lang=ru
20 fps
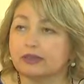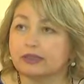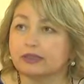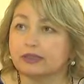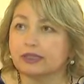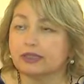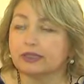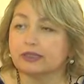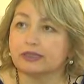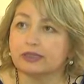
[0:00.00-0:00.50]

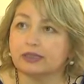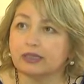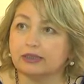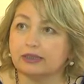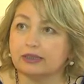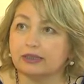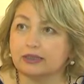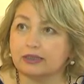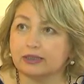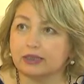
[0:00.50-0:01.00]
когда я стала
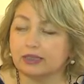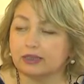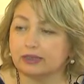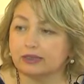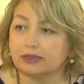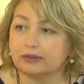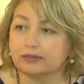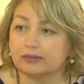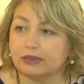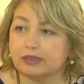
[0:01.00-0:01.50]
искать
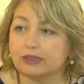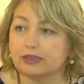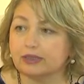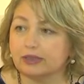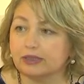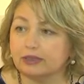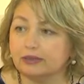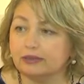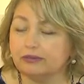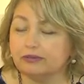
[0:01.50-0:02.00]

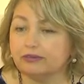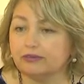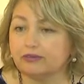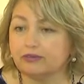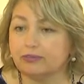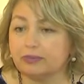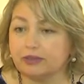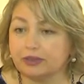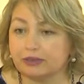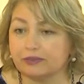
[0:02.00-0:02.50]
материал,
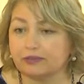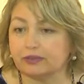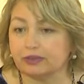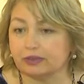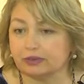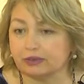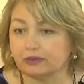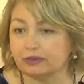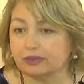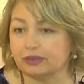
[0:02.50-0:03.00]

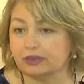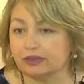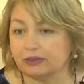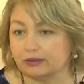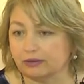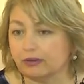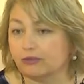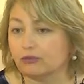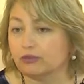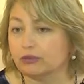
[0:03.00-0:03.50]
первое, где
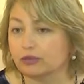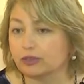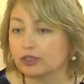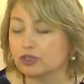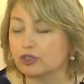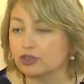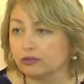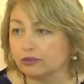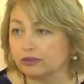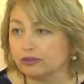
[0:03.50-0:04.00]
он
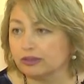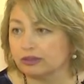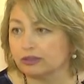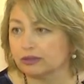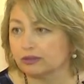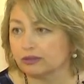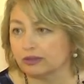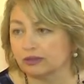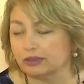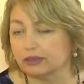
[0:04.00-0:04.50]

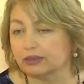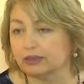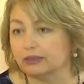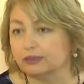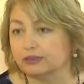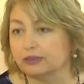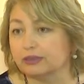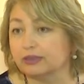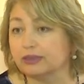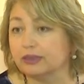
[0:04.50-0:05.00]
нашелся, это
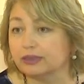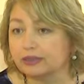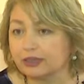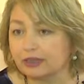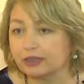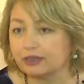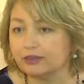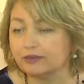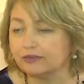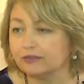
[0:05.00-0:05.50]
был не
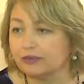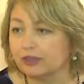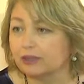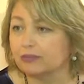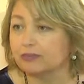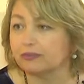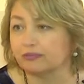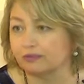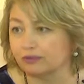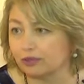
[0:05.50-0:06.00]
архив,
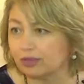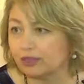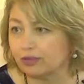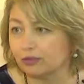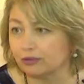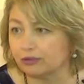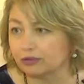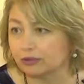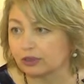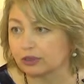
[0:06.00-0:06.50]
а
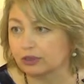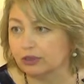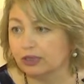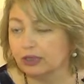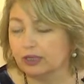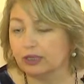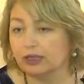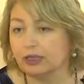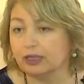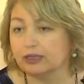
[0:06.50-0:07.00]
фольклор.
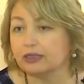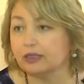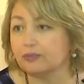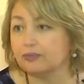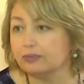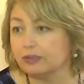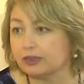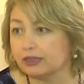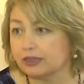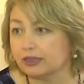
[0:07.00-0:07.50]
Это
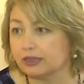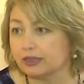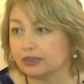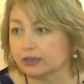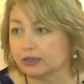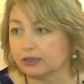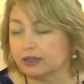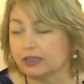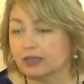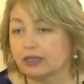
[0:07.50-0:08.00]

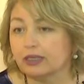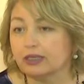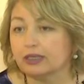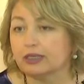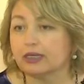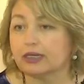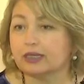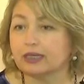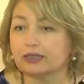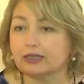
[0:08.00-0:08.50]
песни.
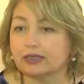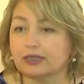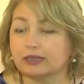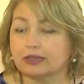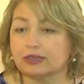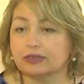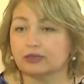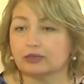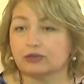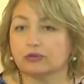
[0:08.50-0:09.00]
И
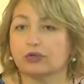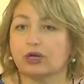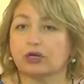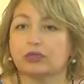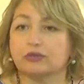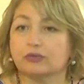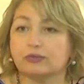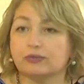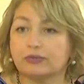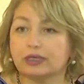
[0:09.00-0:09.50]
оказалось, что
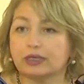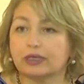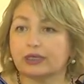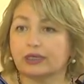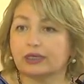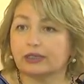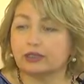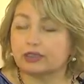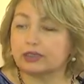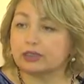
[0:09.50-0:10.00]
огромное
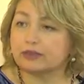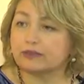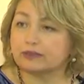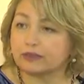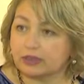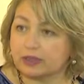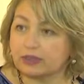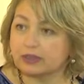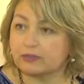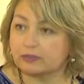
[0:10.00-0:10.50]
количество
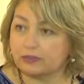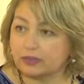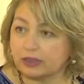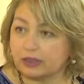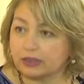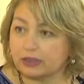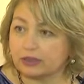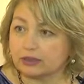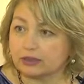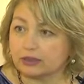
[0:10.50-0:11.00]
есть
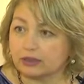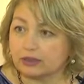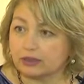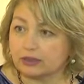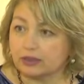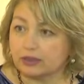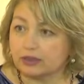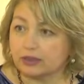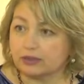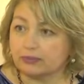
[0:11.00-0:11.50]
песен –
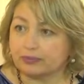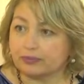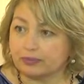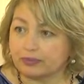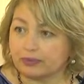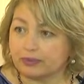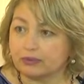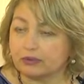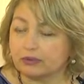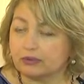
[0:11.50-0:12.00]

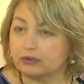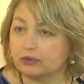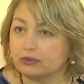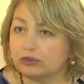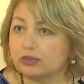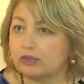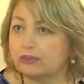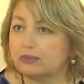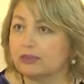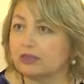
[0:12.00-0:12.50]
Э, ну,
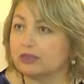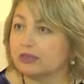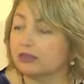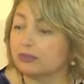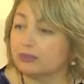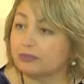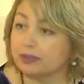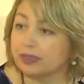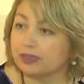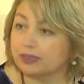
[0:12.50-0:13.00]
это песни
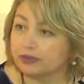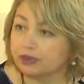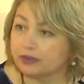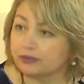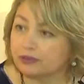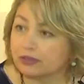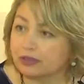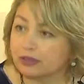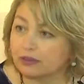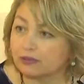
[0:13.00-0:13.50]
плачи
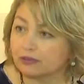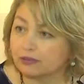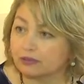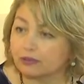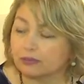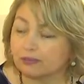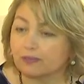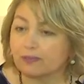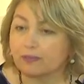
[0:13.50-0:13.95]
в основном.